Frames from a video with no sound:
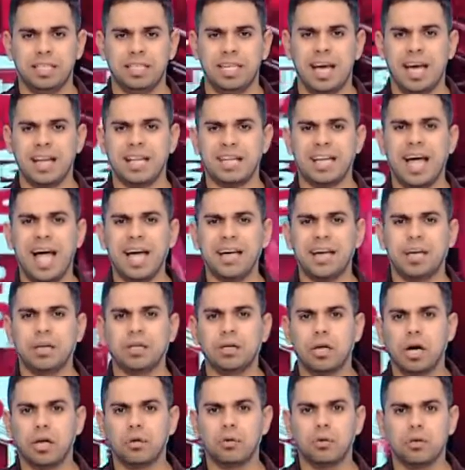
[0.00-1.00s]
يعني الناحيه
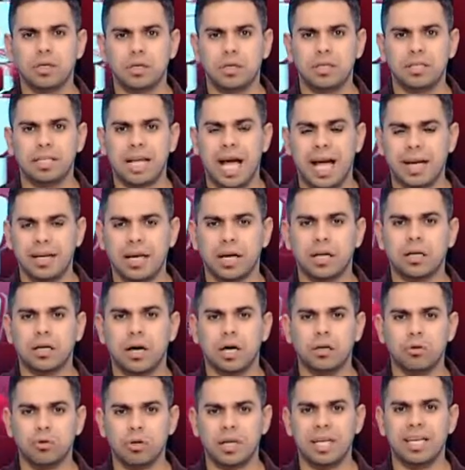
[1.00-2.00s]
القانو... آه. الناحيه
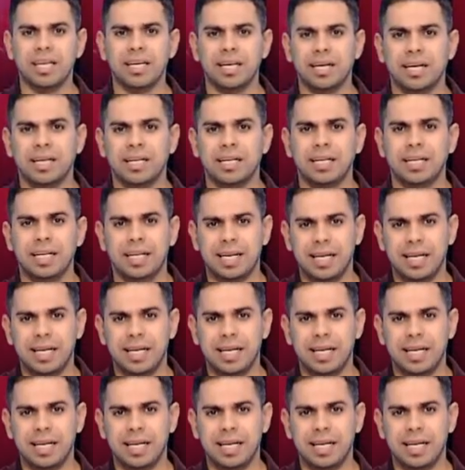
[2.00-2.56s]
القانونيه آه.